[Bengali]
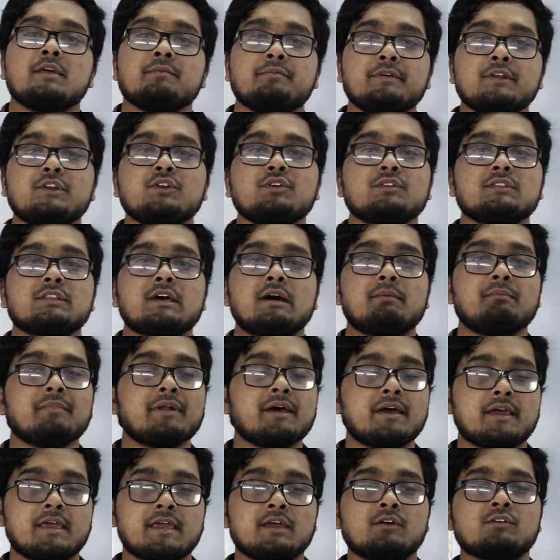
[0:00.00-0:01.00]
এই ভিডিওতে
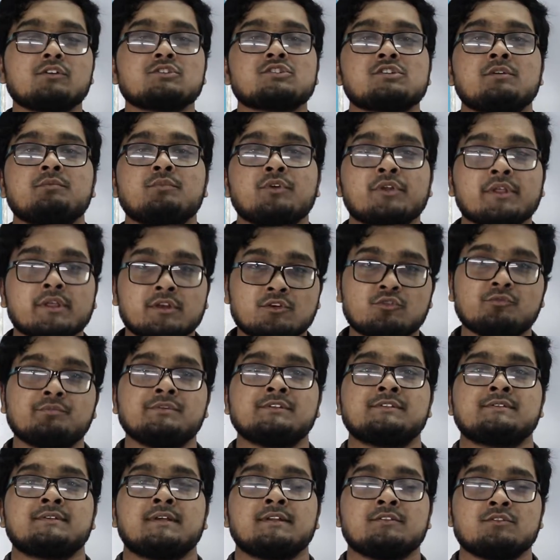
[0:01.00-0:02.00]
আমরা এগুলো সম্পর্কে একটু
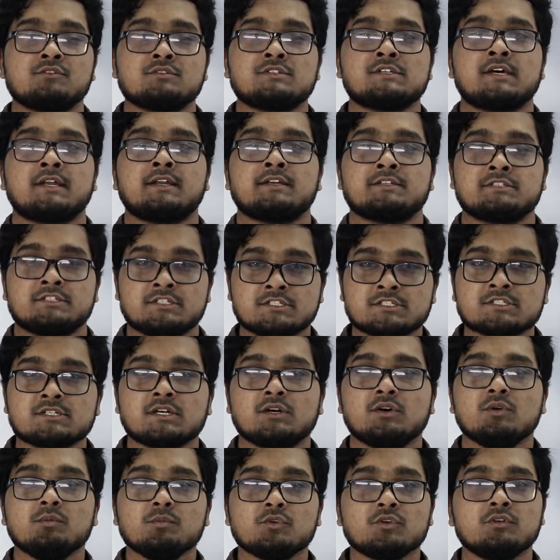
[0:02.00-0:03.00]
বিস্তারিত জানার চেষ্টা
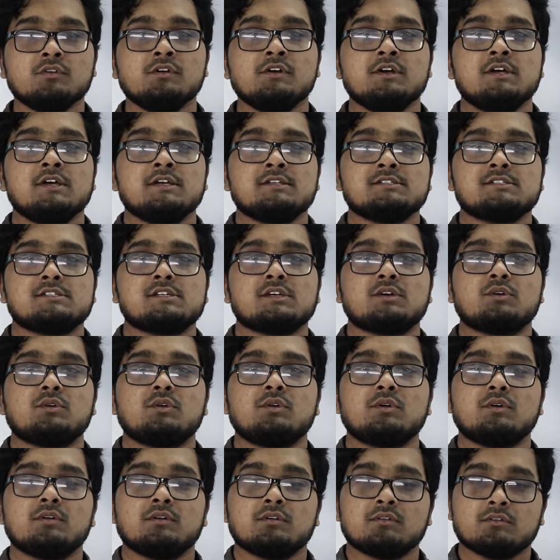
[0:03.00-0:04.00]
করব
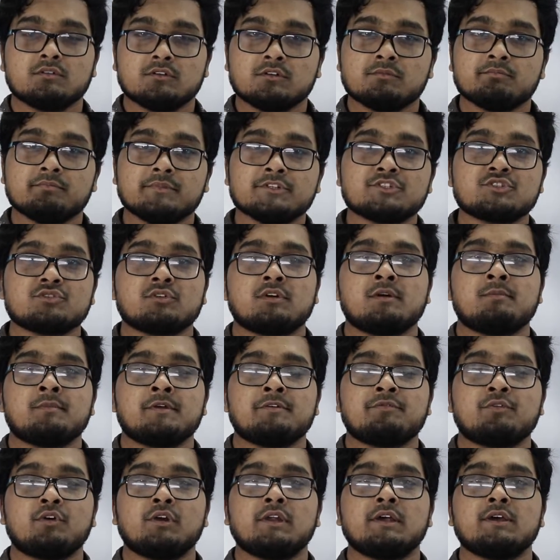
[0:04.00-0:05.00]
যেগুলো
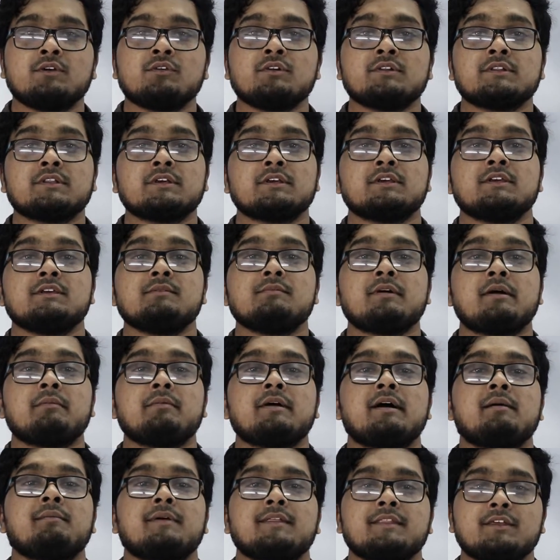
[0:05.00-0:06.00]
বিশ্বগ্রামের ফলে এগুলোতে কিভাবে
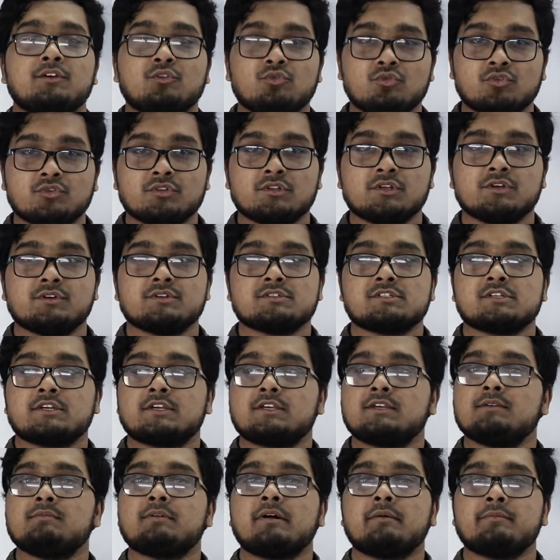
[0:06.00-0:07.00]
আমাদের উন্নতি হয়েছে
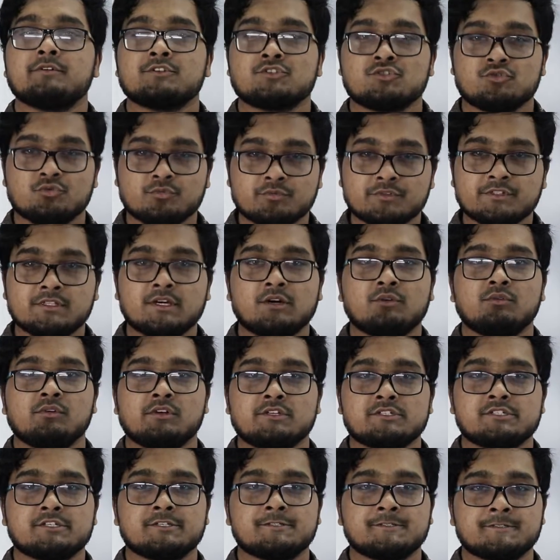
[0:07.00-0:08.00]
কিভাবে সুবিধাগুলো
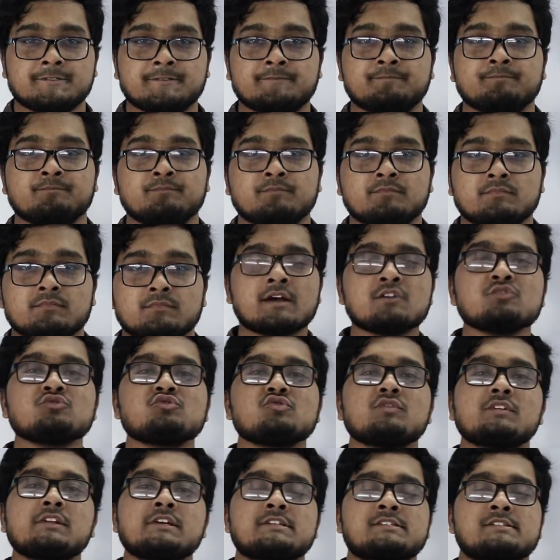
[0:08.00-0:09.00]
এসেছে এখন
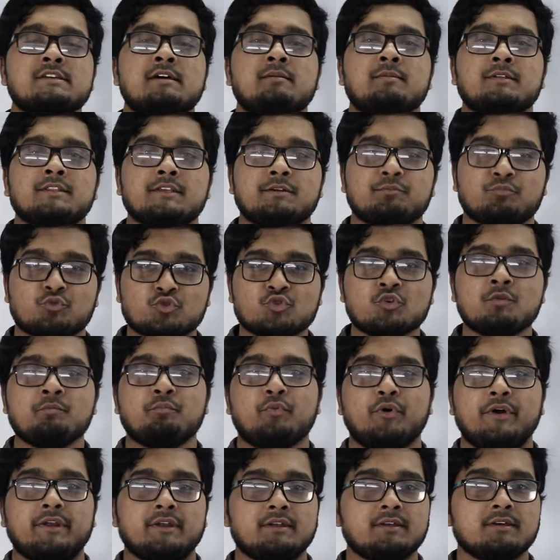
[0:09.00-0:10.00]
চলে আসি আমাদের প্রথম
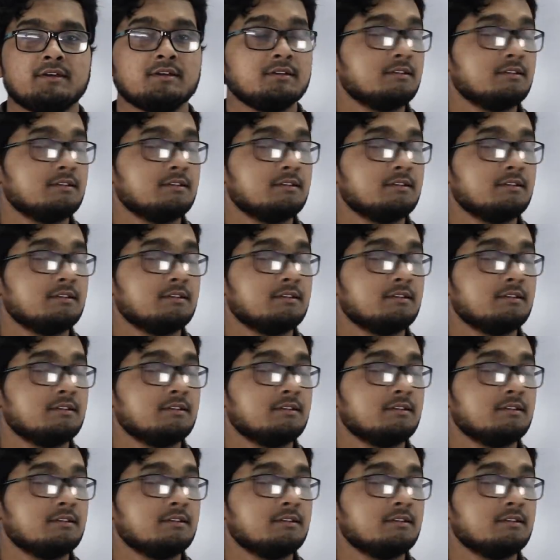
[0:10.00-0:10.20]
পয়েন্টে